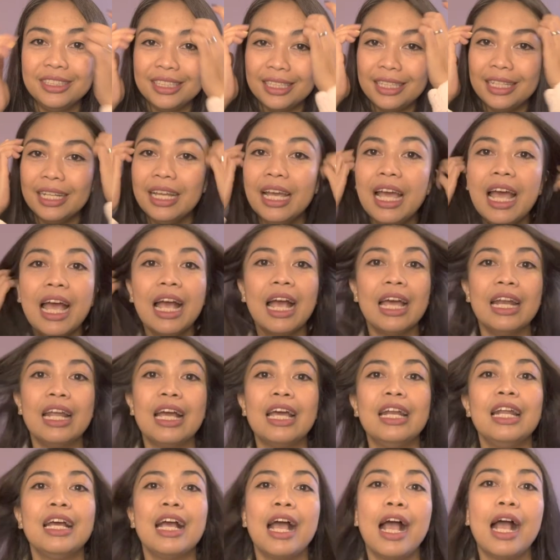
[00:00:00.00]
jadi
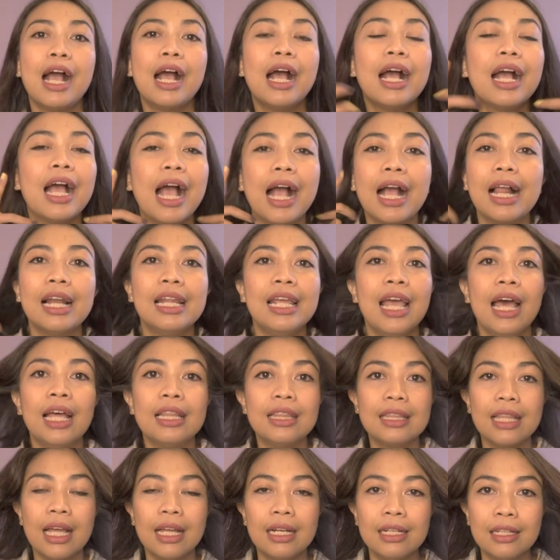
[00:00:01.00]
kadang-kadang nggak -kadang nggak
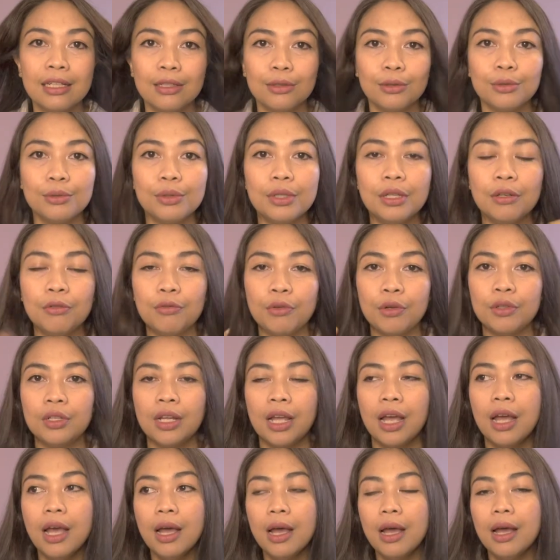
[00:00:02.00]
kelihatan gitu
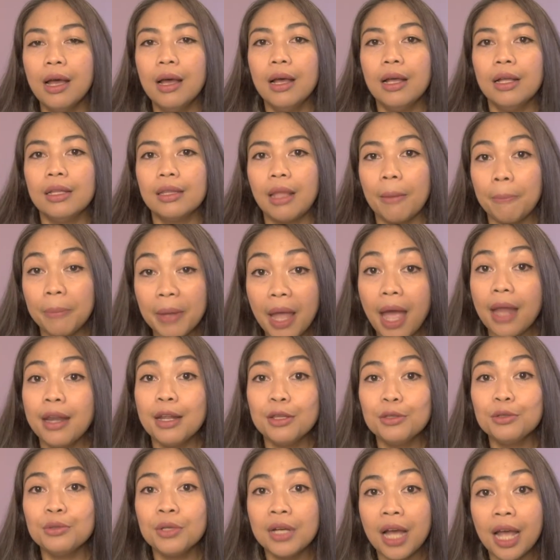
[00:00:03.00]
earphonenya, tapi ada
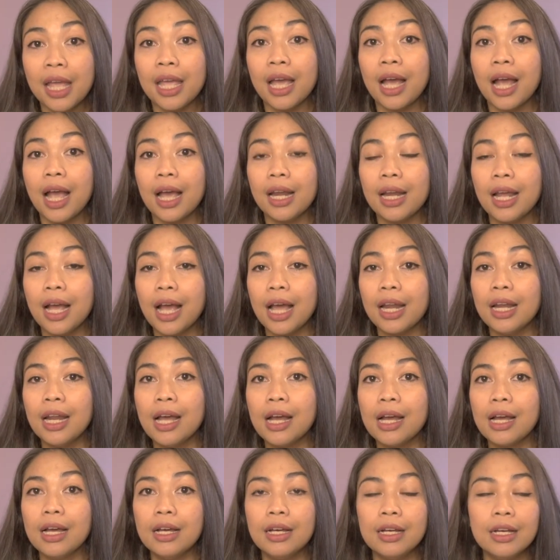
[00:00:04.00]
juga yang
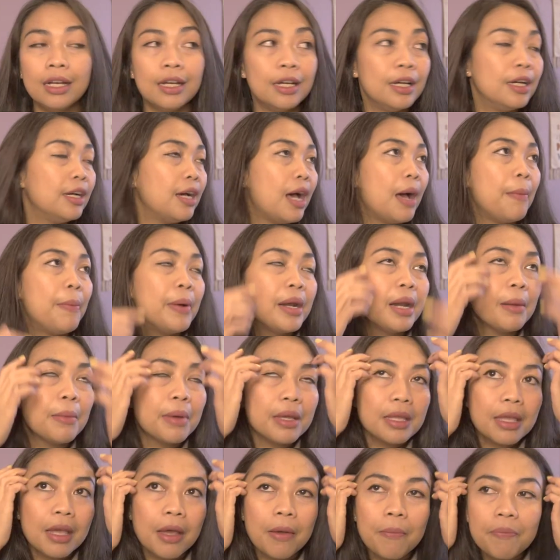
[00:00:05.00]
kadang-kadang uh, apa
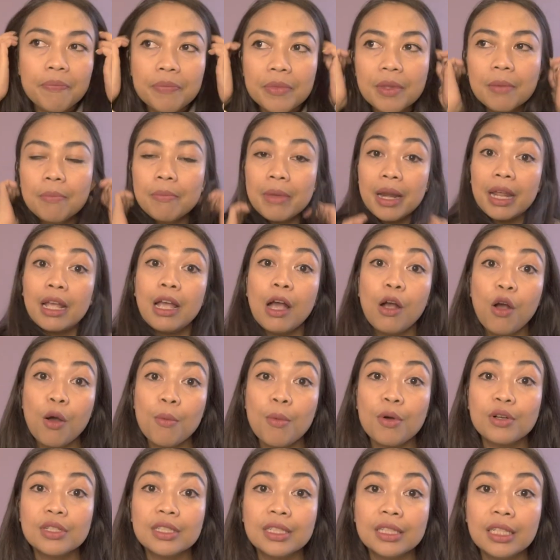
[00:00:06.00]
namanya mereka
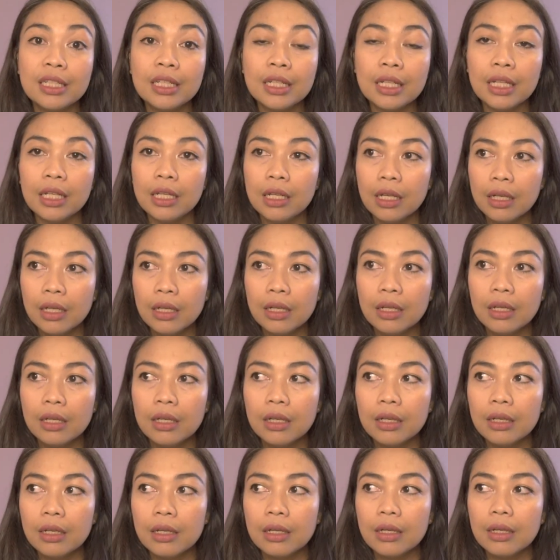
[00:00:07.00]
ngomong sendiri
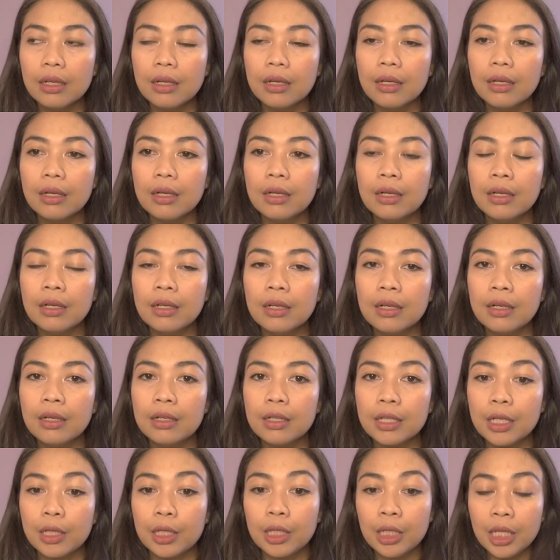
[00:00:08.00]

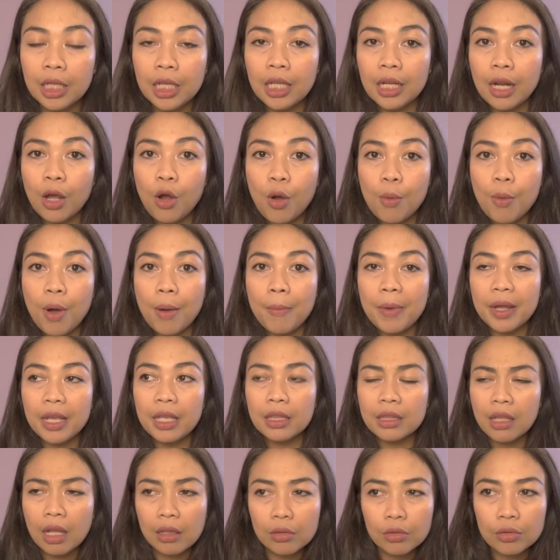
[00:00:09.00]
uh, dikira ngomong sama
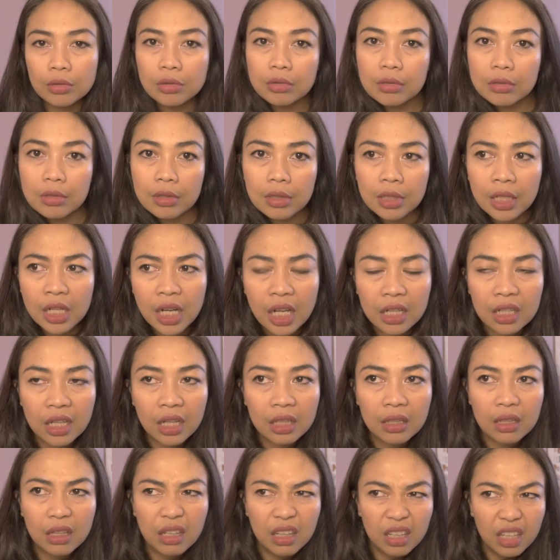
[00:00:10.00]
kita terus
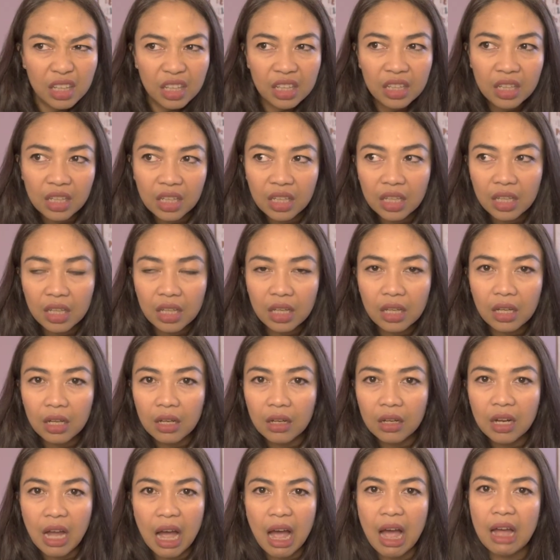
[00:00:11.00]
dilihat-lihat ini
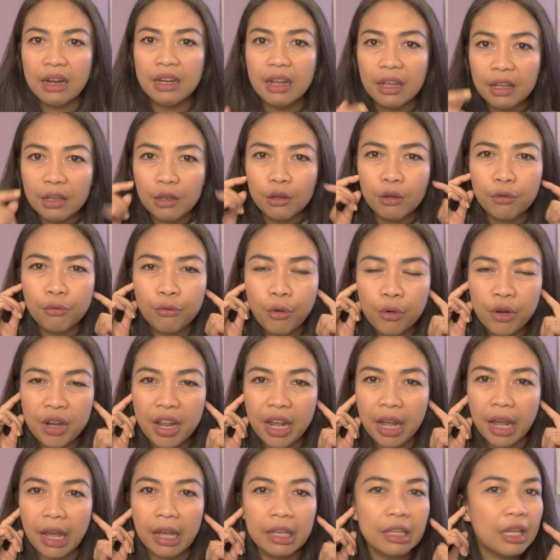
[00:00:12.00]
nggak ada earphone
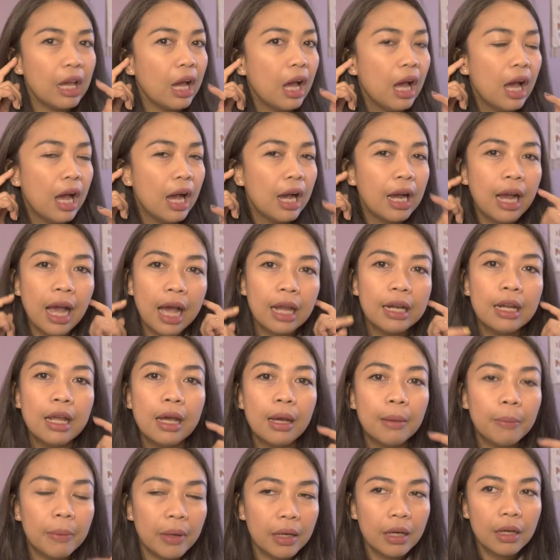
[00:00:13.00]
deh kayaknya nggak ada
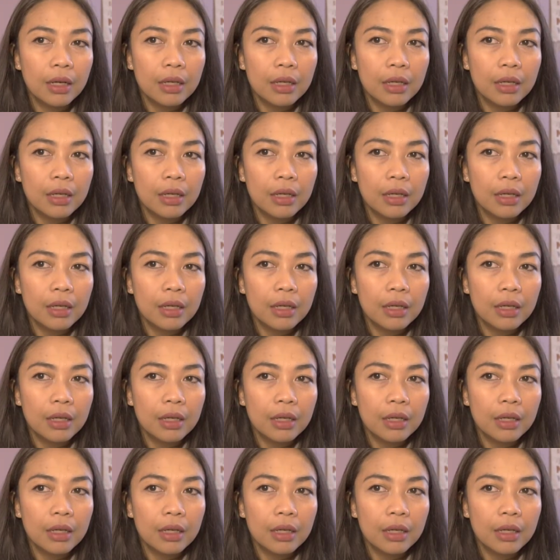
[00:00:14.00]
apa